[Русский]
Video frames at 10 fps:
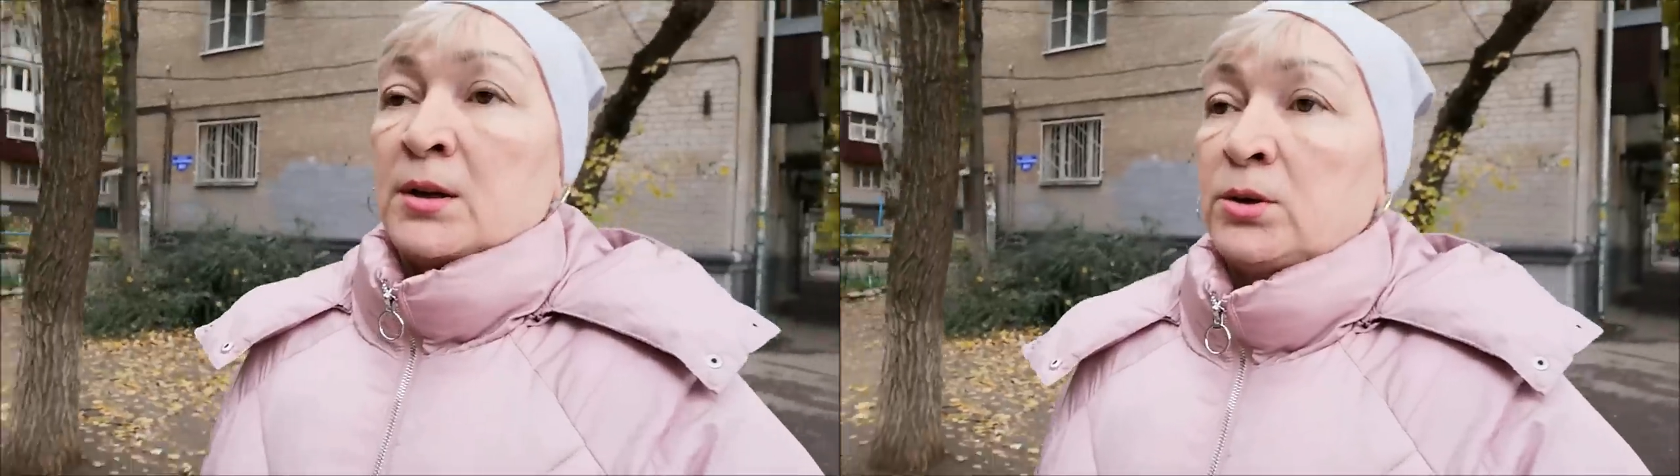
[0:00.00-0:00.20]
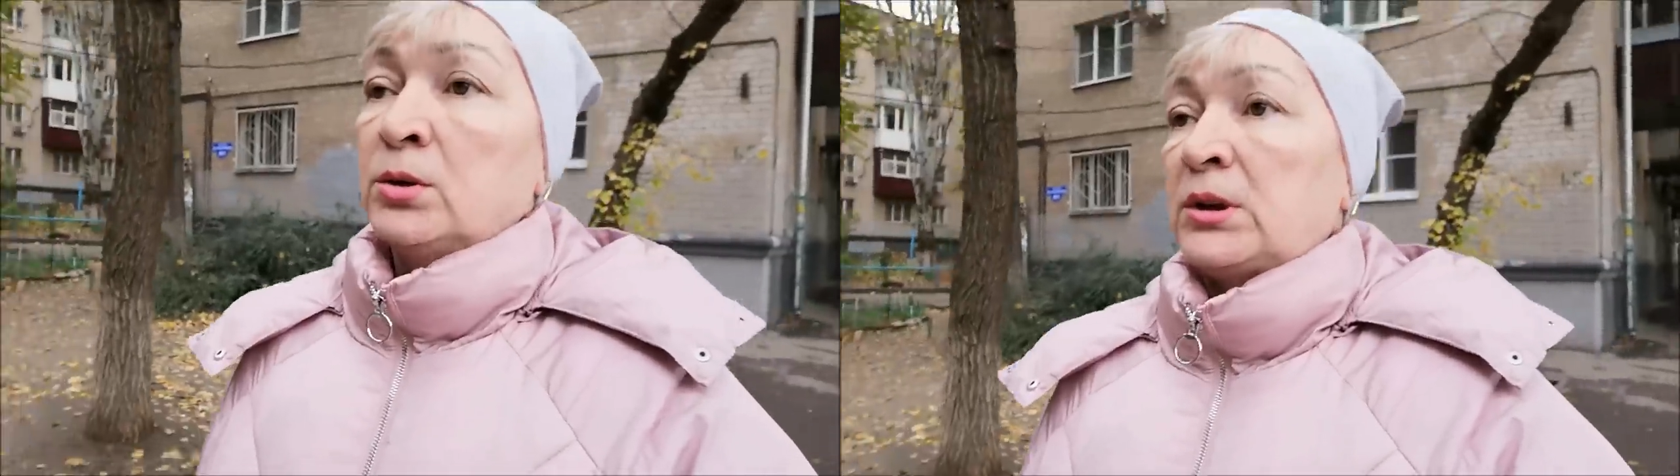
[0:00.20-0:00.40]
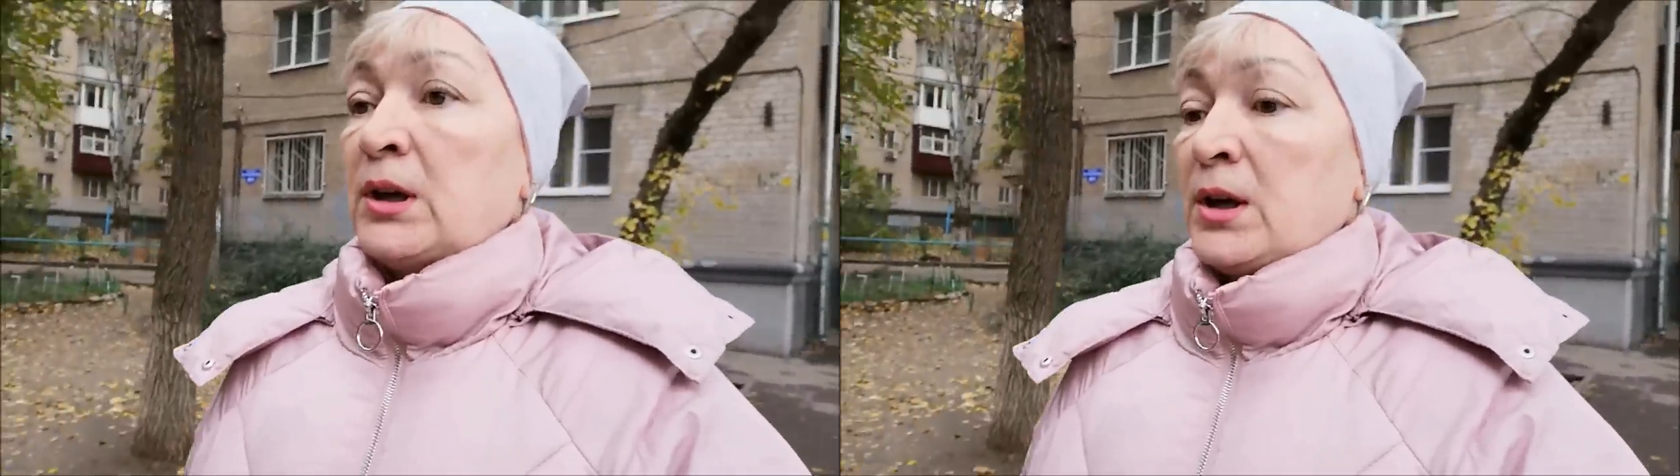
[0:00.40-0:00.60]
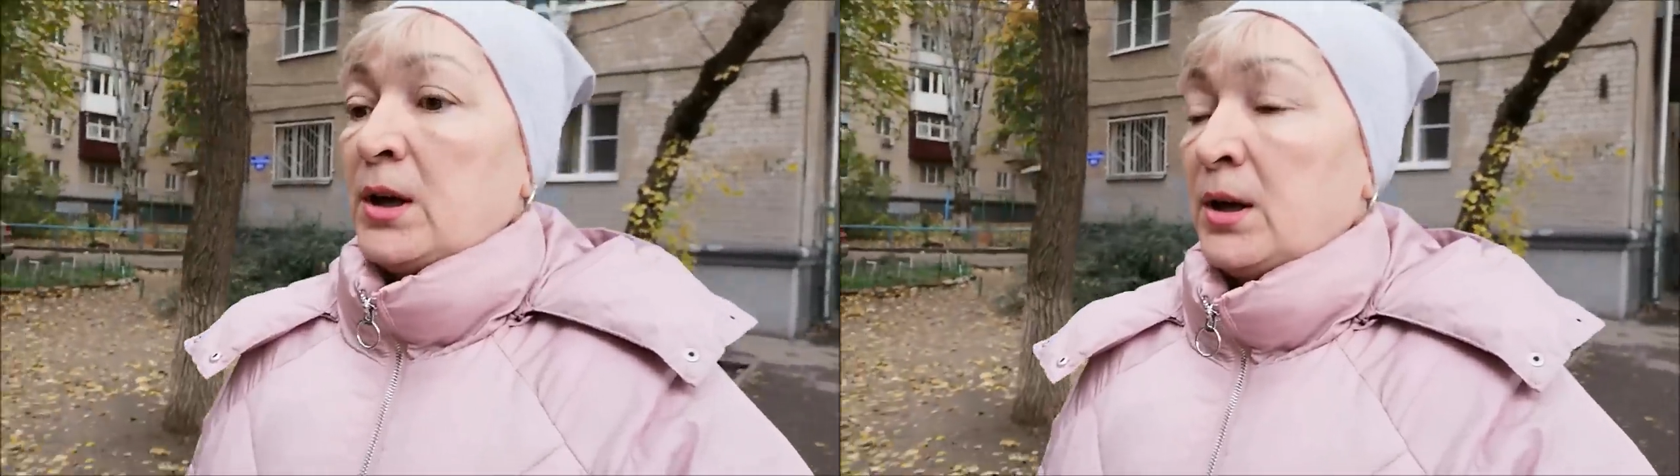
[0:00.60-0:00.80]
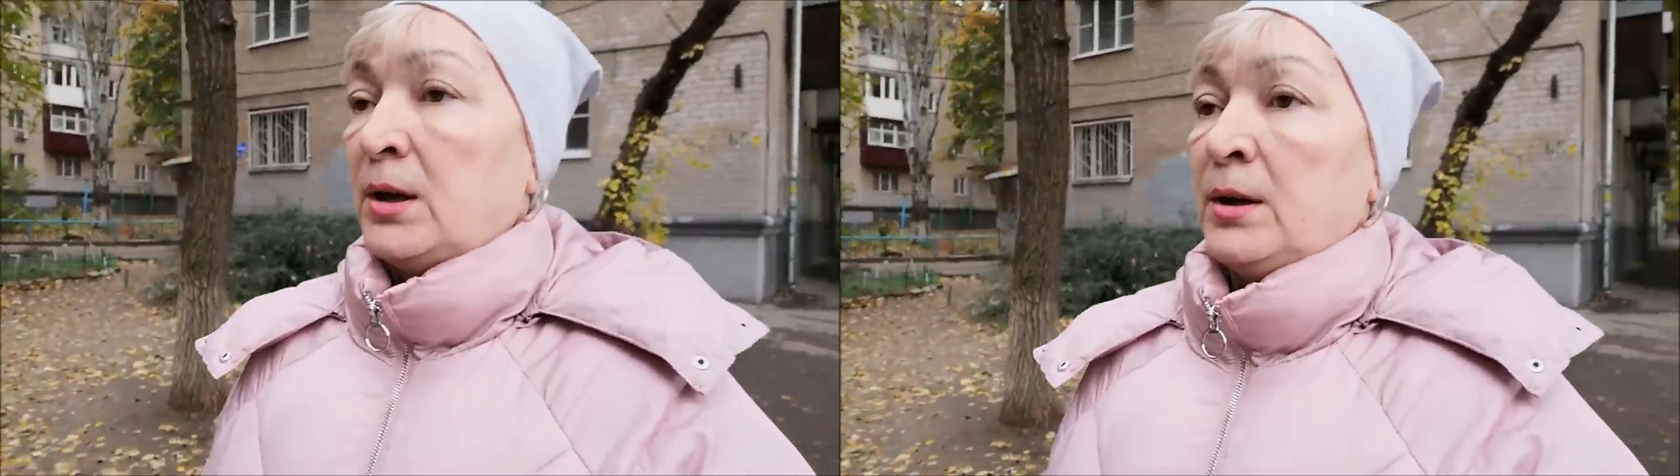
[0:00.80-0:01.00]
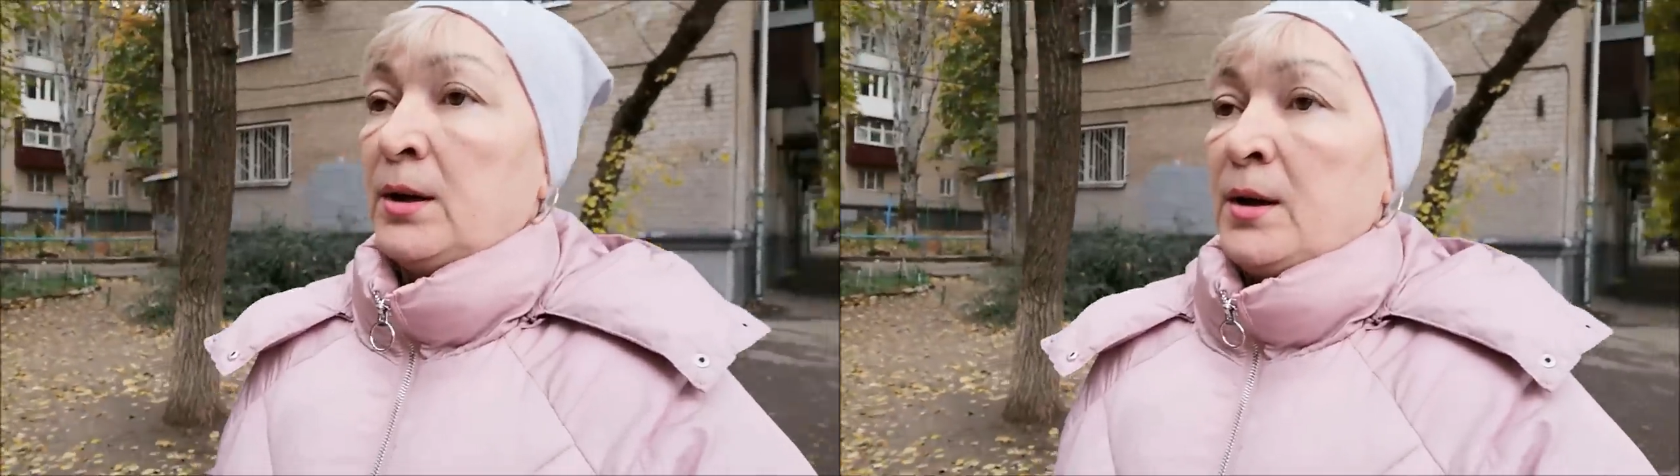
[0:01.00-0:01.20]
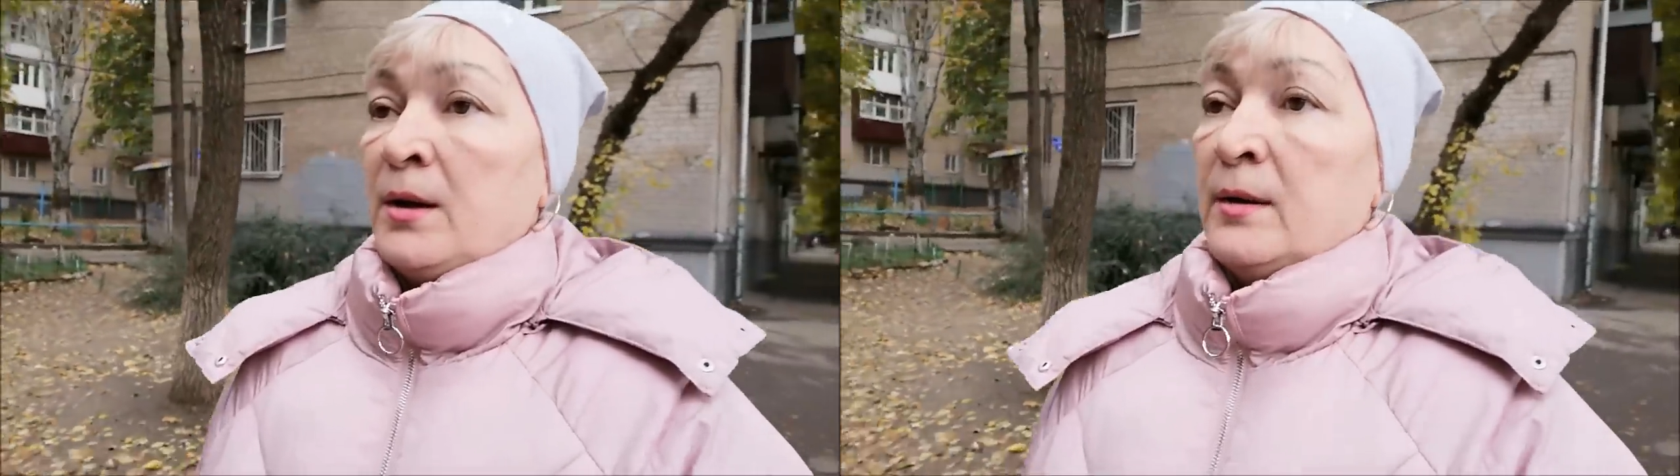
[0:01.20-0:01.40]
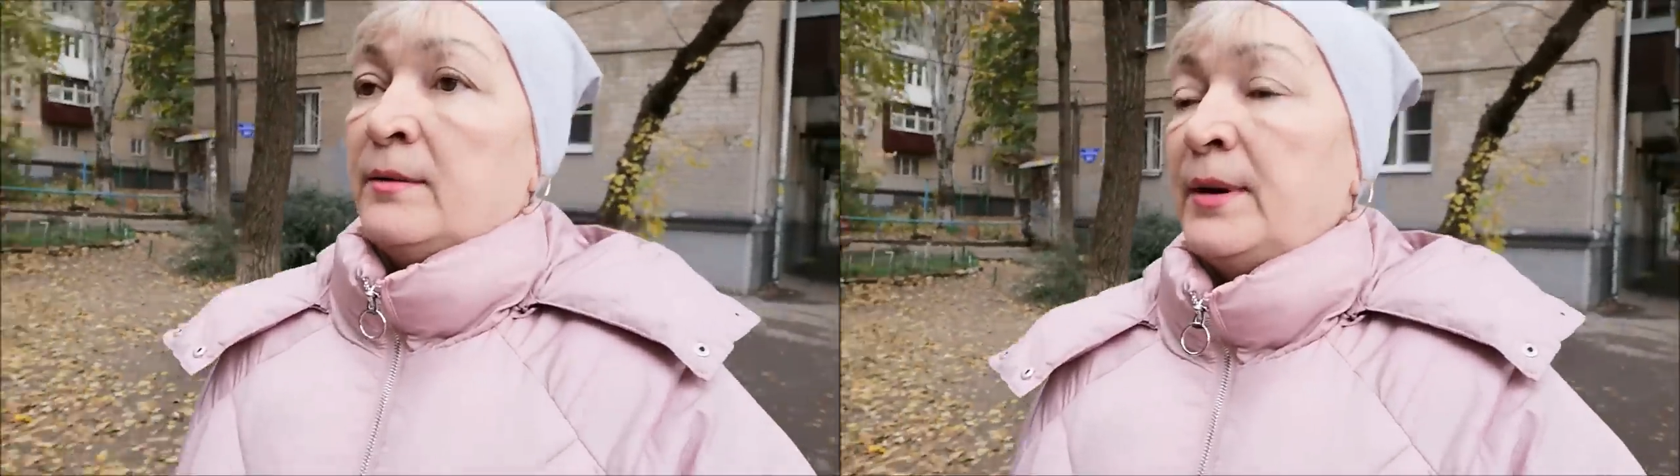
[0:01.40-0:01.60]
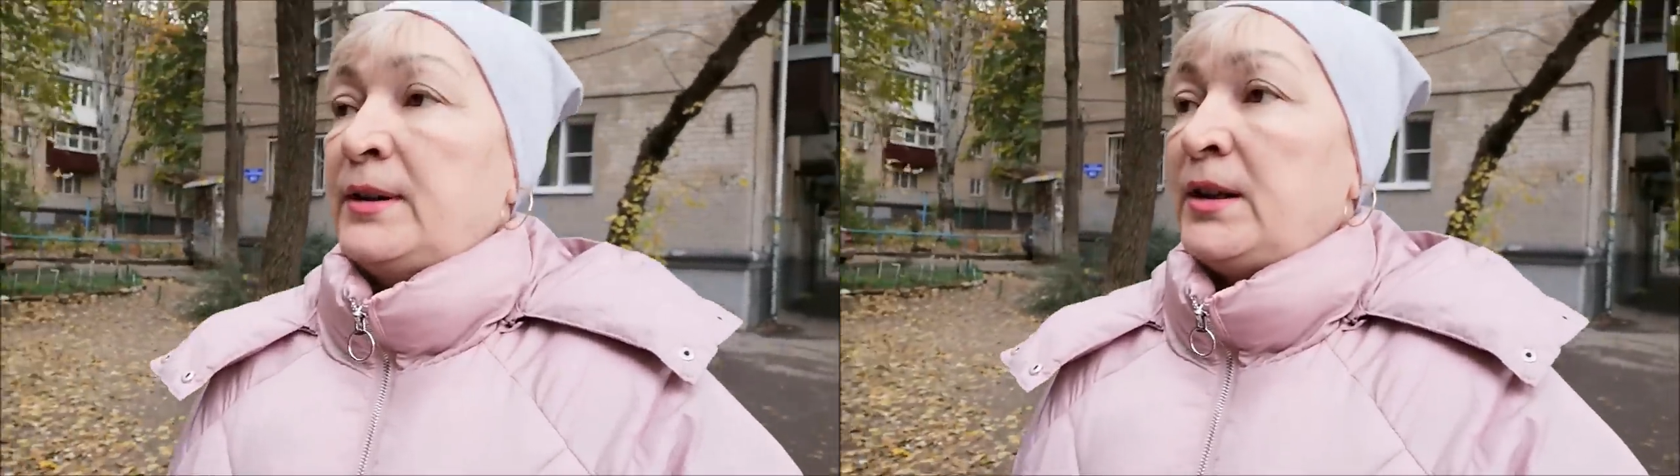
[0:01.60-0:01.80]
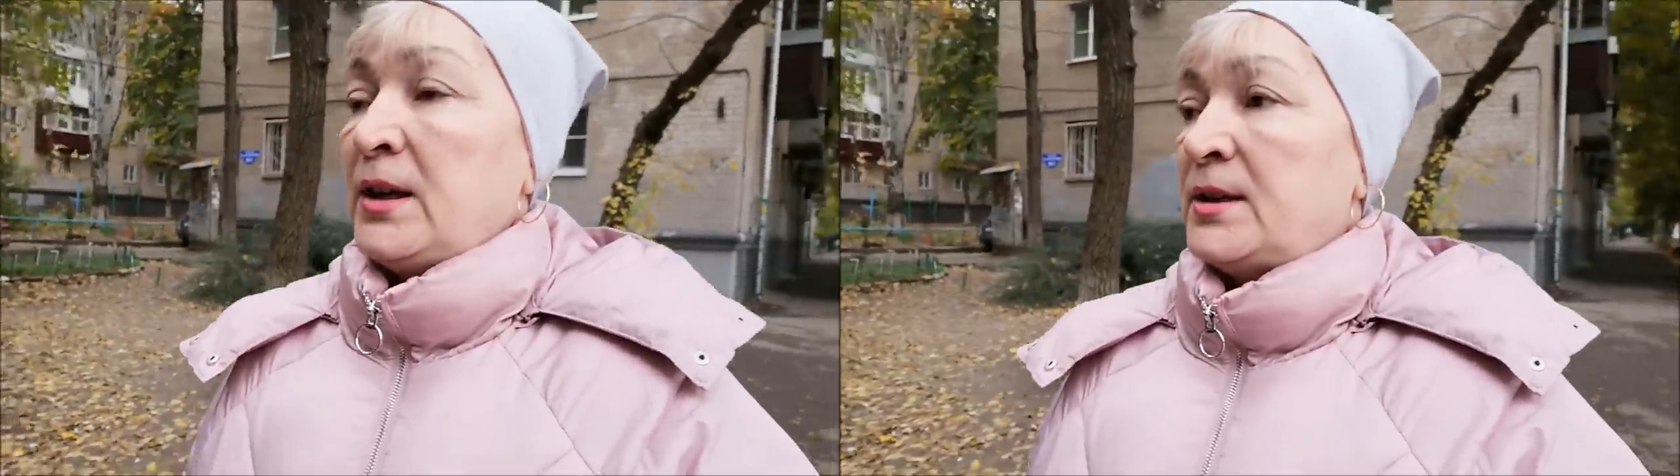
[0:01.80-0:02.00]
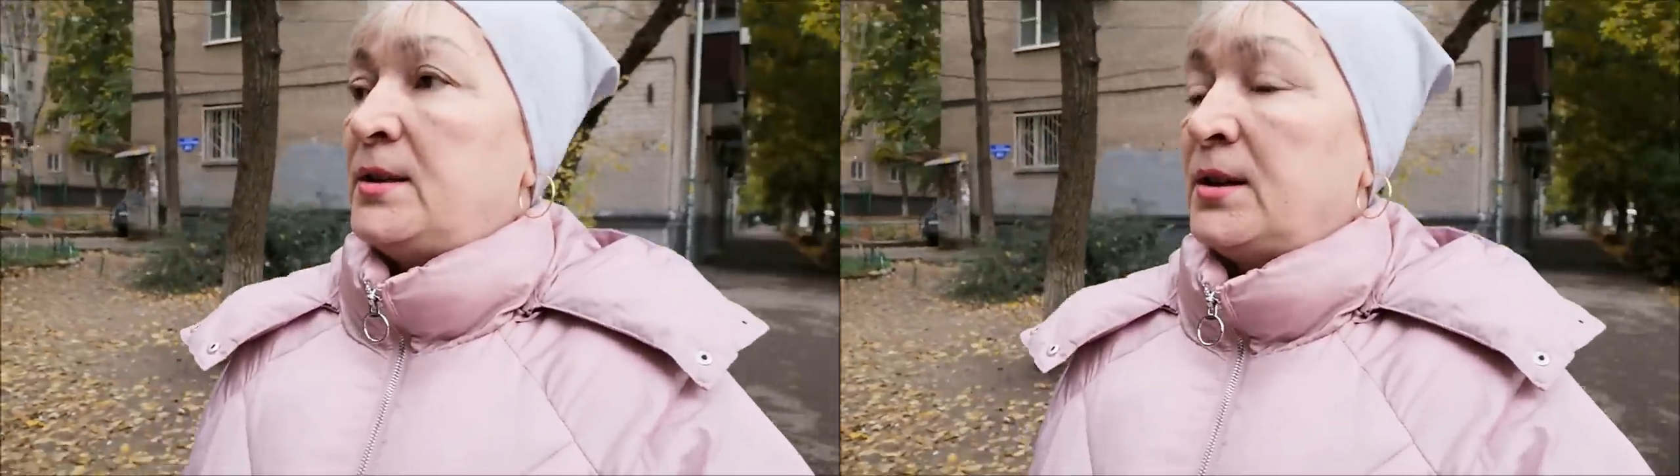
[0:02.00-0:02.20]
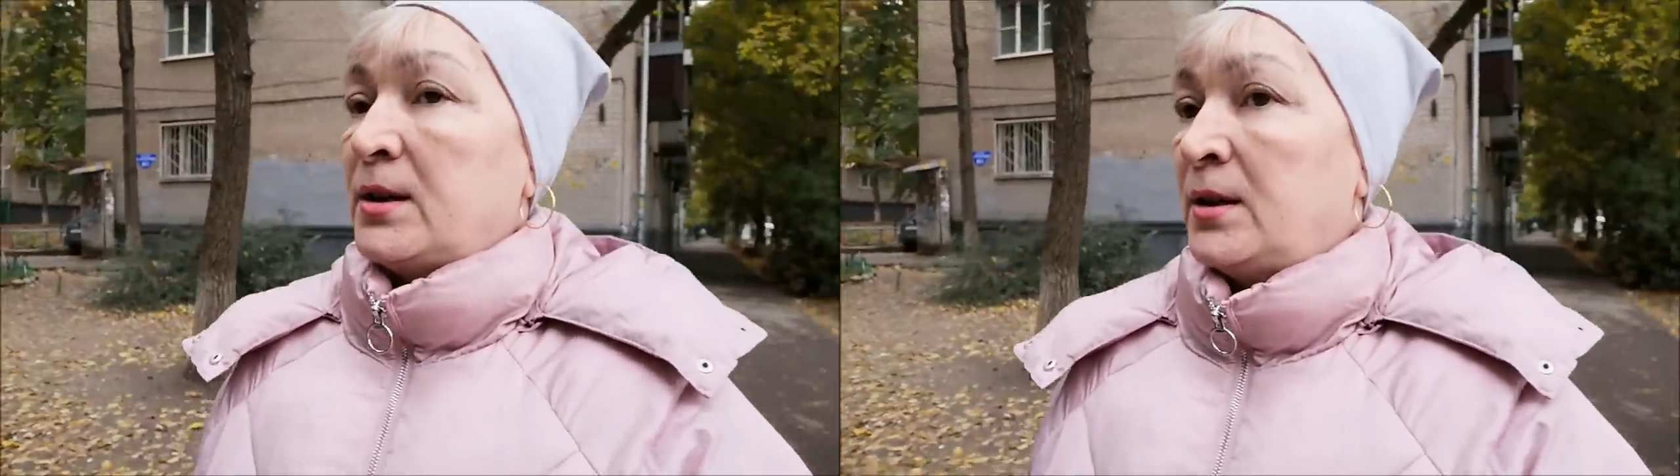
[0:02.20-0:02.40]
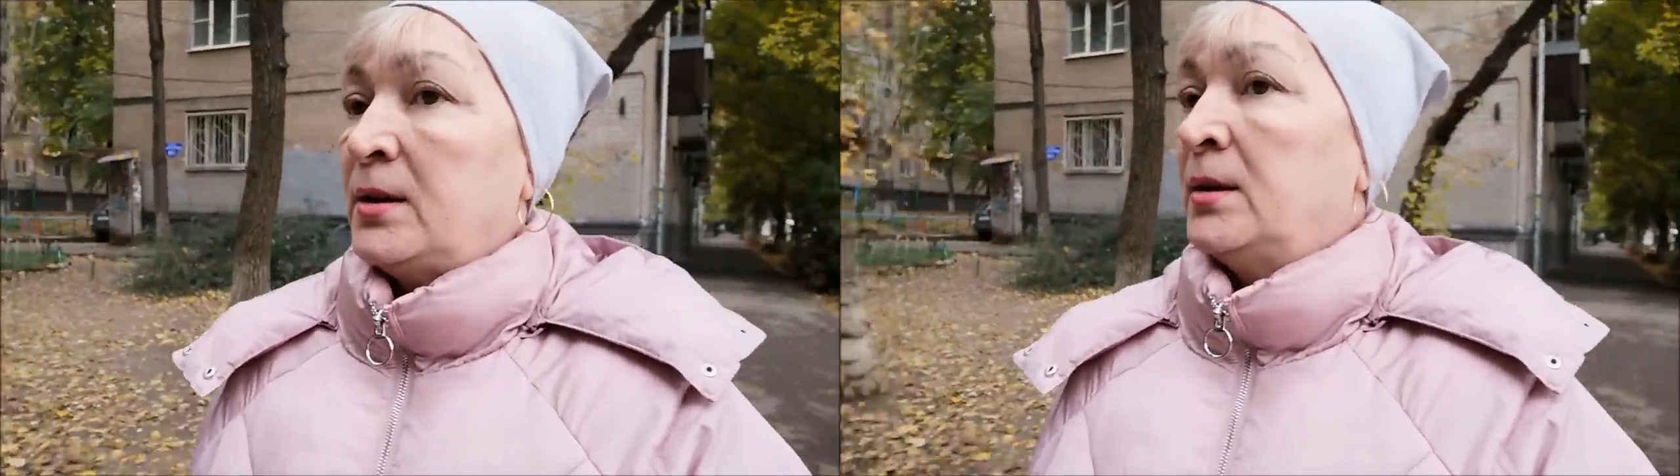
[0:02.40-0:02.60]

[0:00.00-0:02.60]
кто-то в отъезде.